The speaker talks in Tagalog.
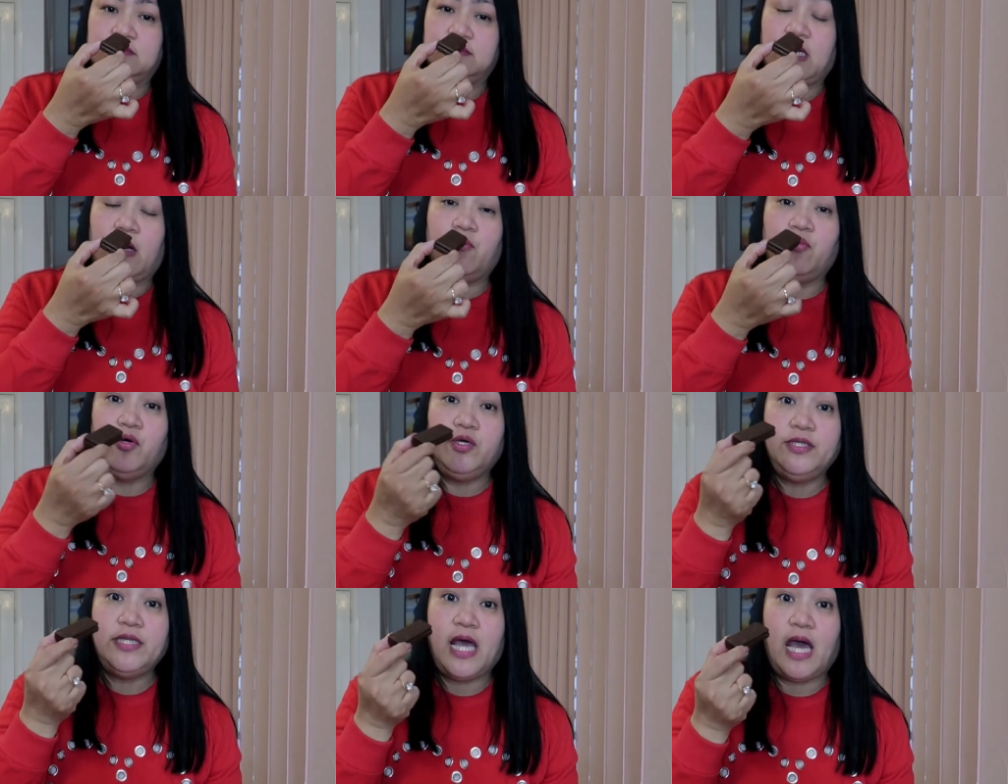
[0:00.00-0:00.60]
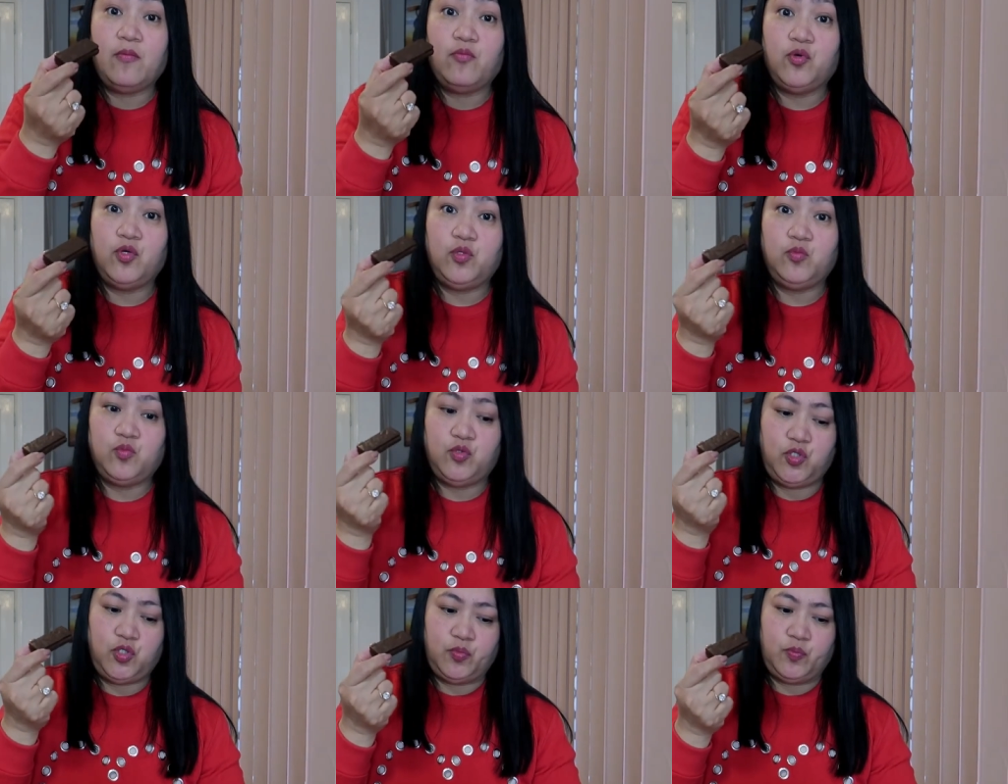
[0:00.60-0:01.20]
Amoy na amoy
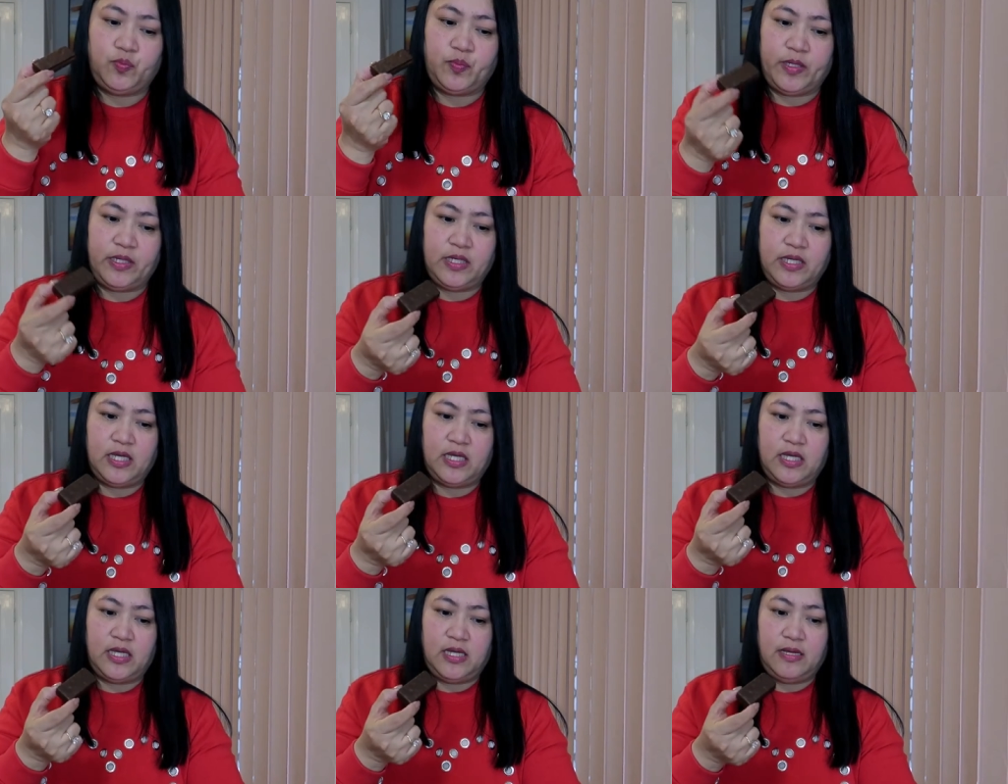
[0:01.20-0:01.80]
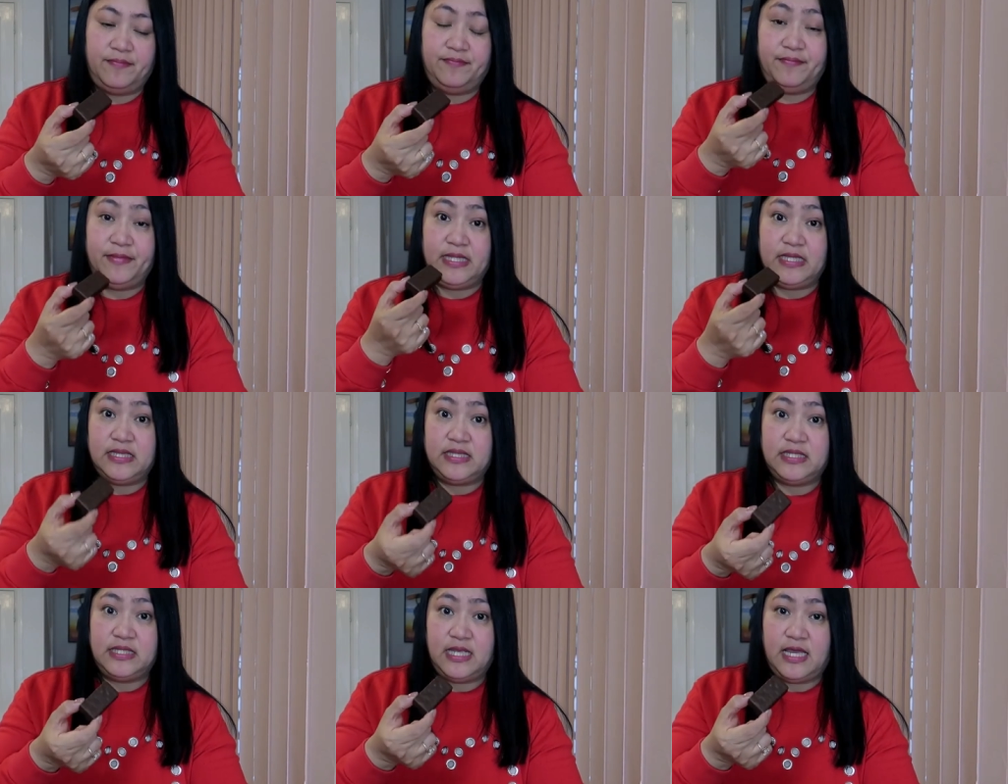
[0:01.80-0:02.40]
mo yung
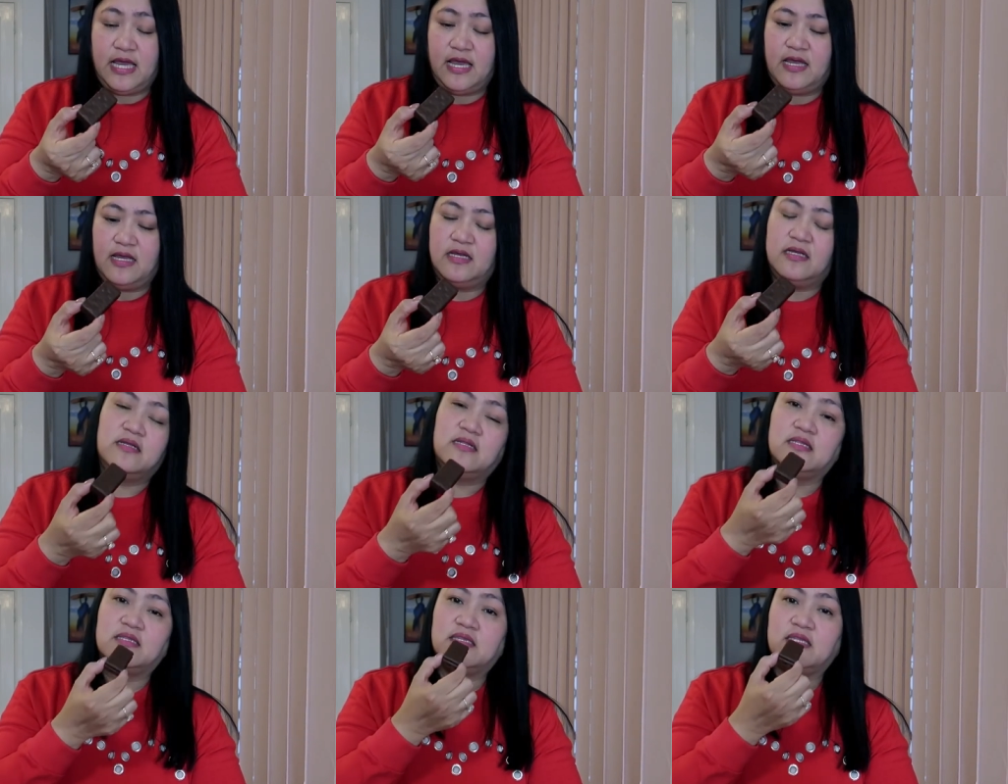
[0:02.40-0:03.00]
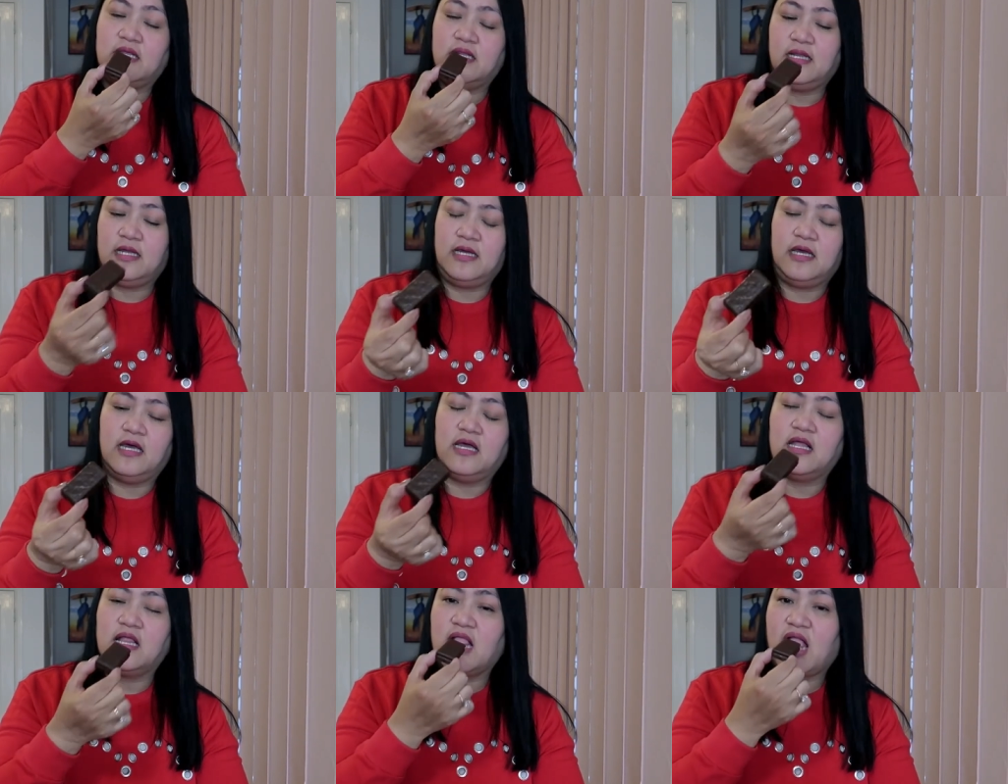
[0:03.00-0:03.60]
pagka-mint niya.
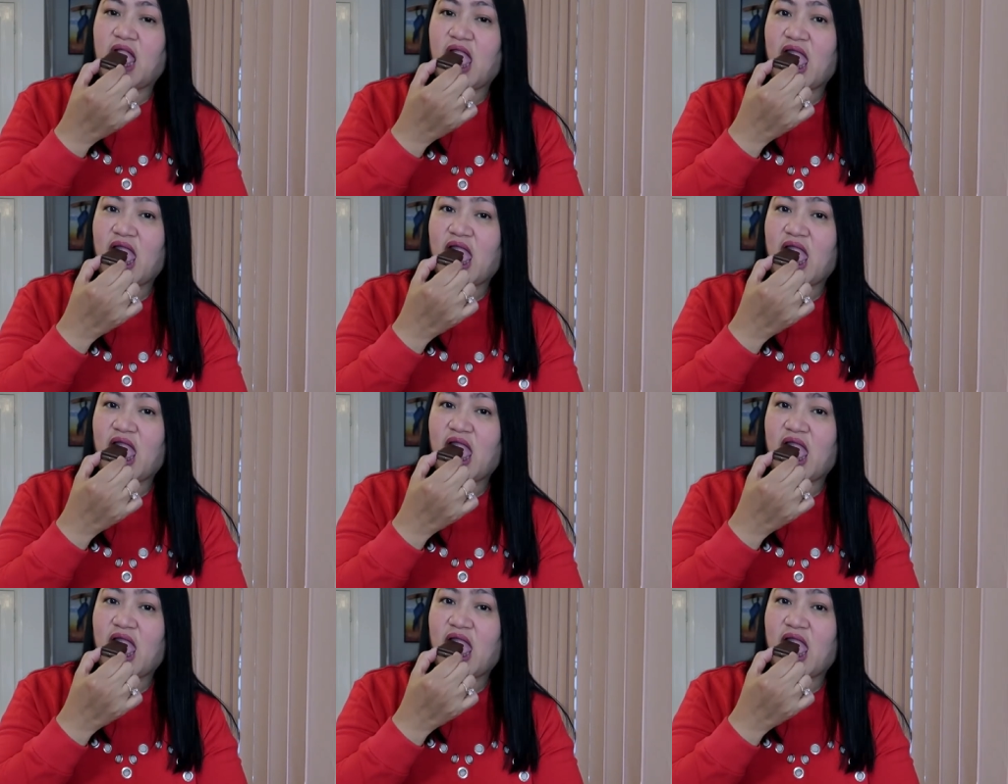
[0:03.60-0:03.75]
Talaga.